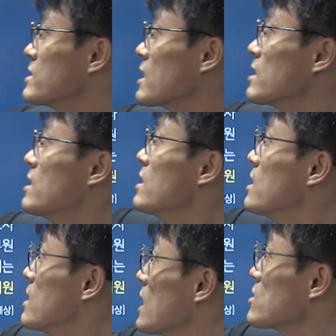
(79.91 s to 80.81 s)
자,
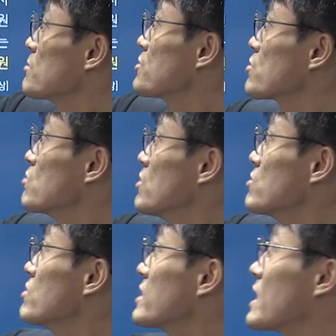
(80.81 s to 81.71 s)
행정부 소속
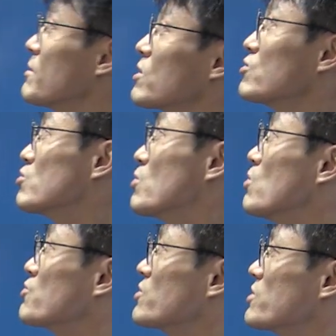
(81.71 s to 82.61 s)
공무원도 자, 대법관
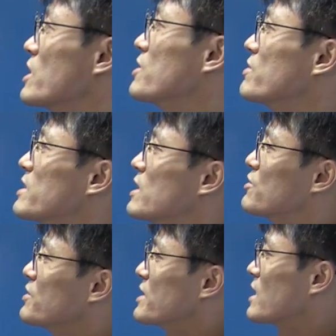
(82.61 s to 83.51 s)
후보 추천위원회 위원이 될
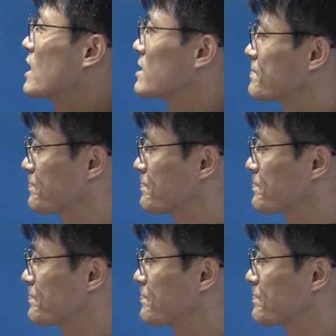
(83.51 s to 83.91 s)
수 있다.